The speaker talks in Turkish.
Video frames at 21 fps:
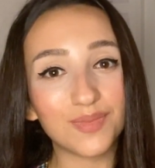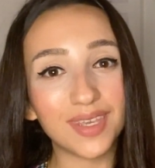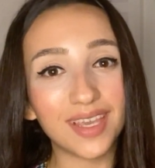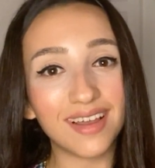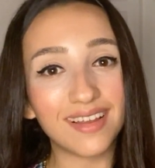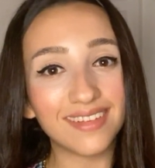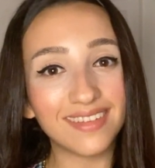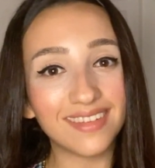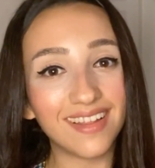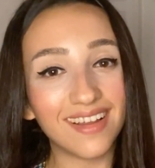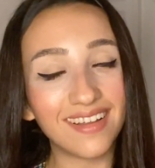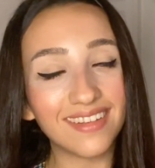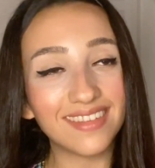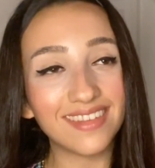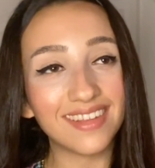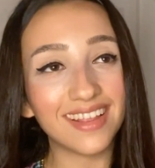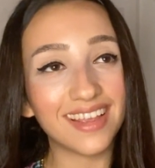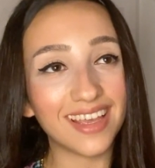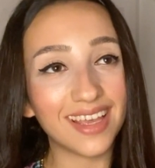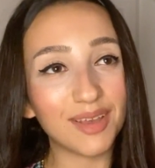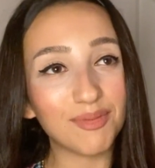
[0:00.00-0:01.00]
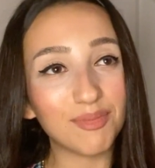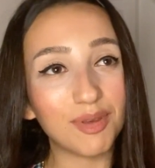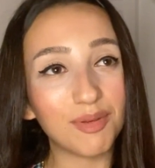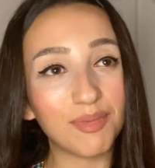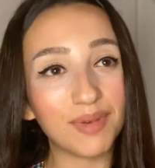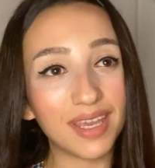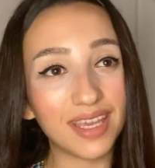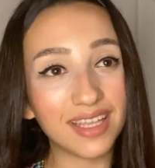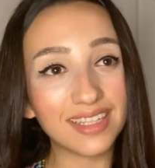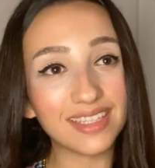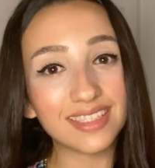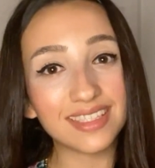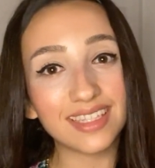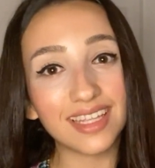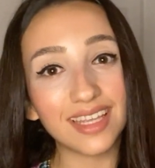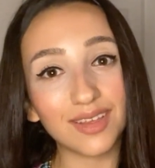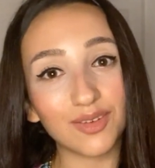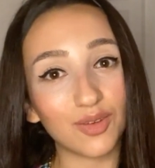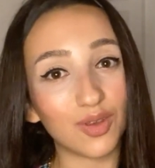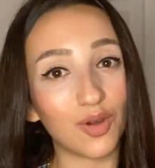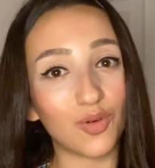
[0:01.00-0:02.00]
Bir yandan e, bebeğinizde
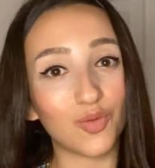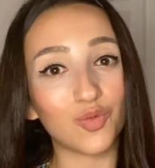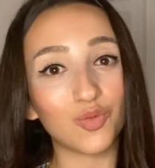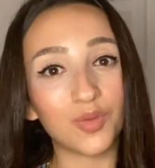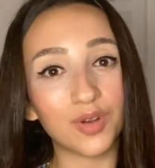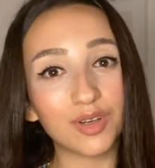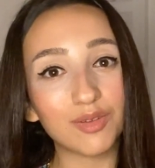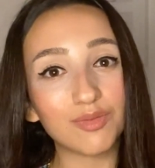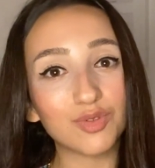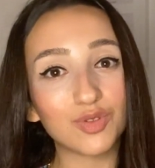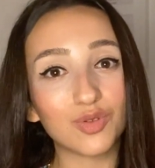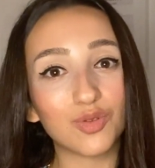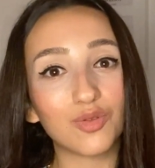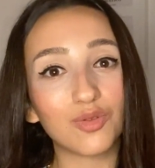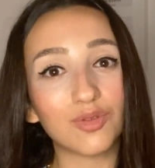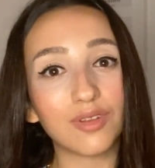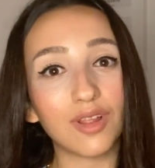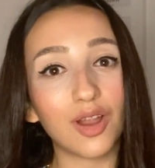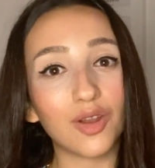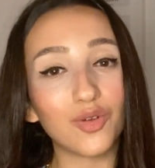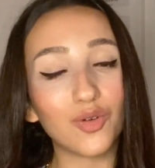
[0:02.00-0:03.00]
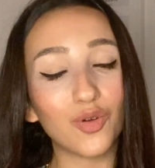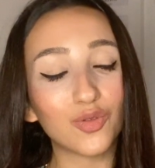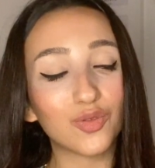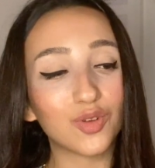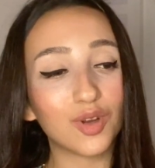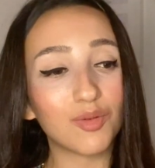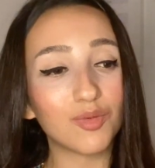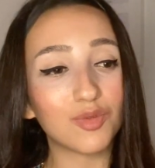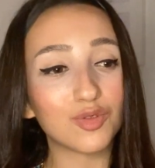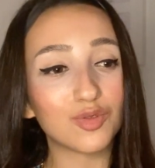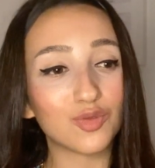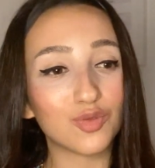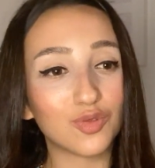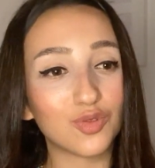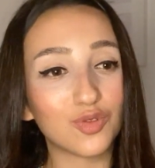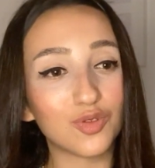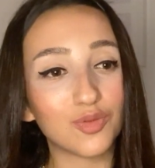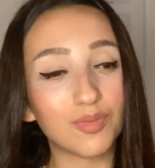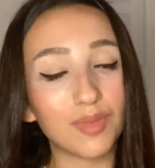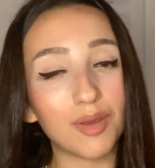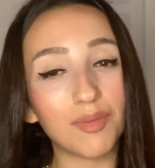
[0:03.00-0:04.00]
ya umarım sorunlar yoktur ama
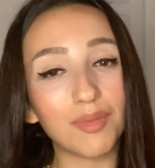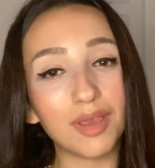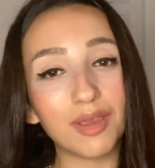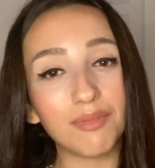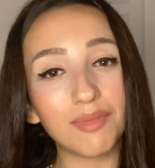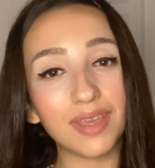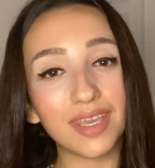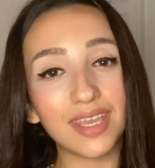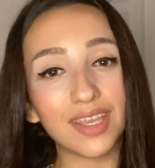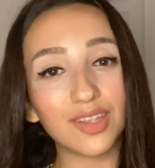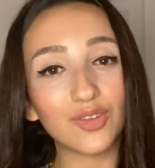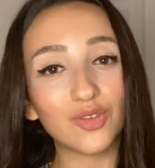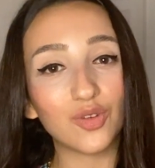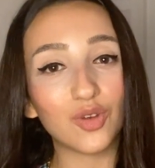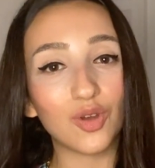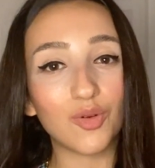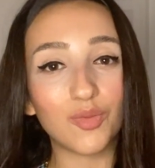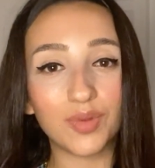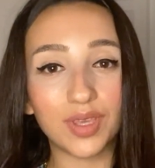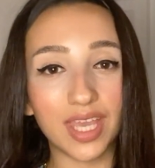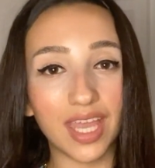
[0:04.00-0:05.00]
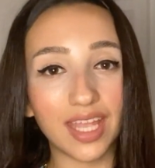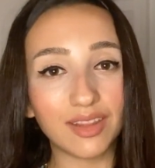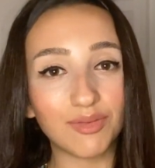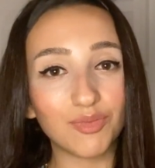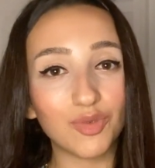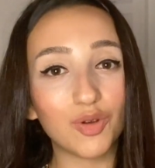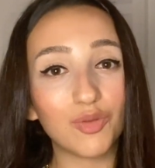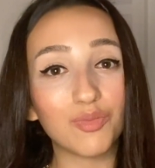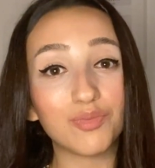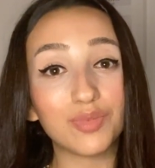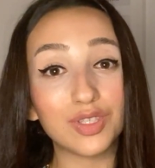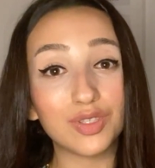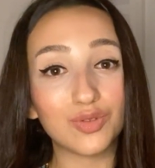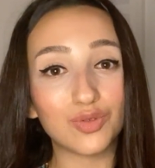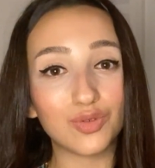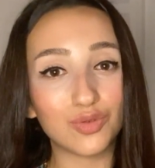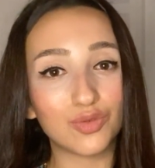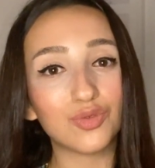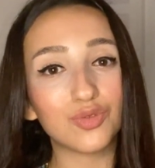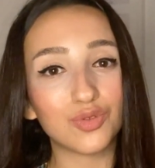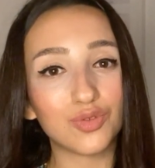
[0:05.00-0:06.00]
sütün bebeğime yetiyor mu yetmiyor mu bir
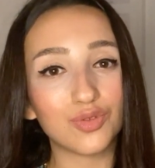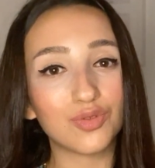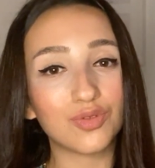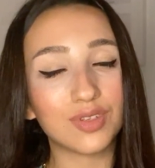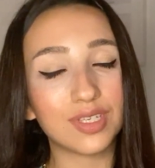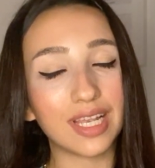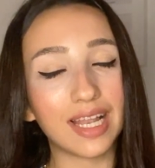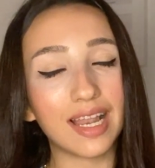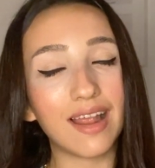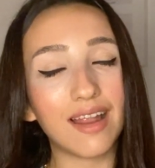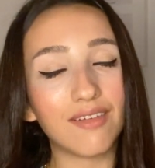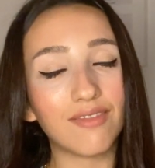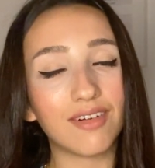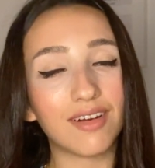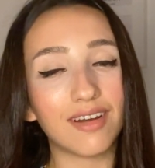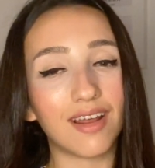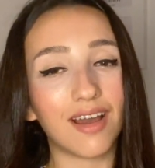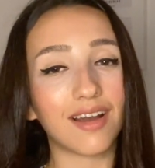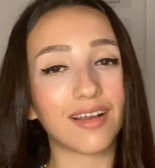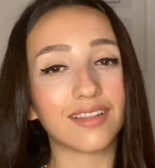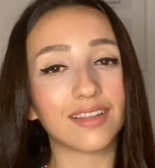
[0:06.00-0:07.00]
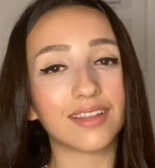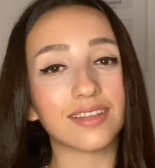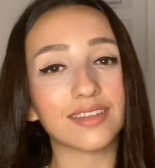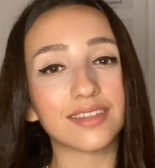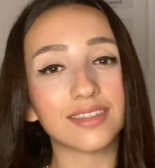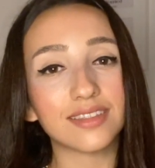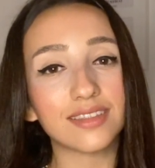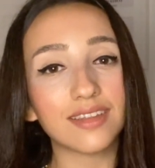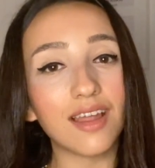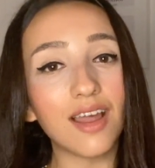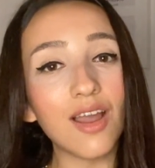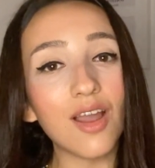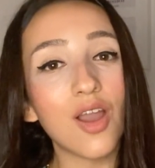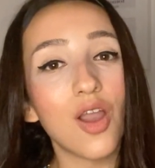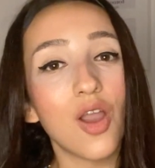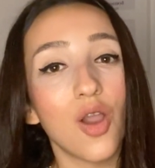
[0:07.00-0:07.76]
sürü düşünceler var aklınızda.